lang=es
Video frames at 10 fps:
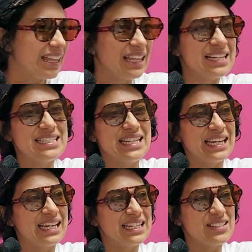
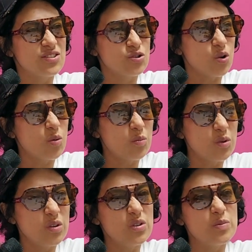desde que
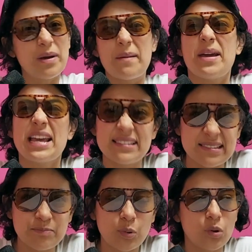somos
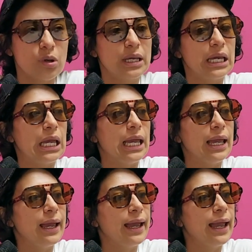bebés,
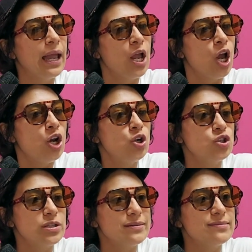porque
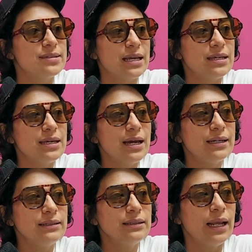nos
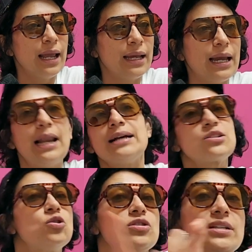enseñan que
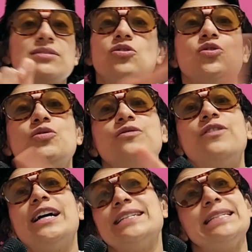las cosas no son
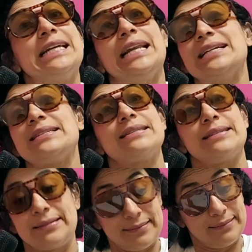fáciles.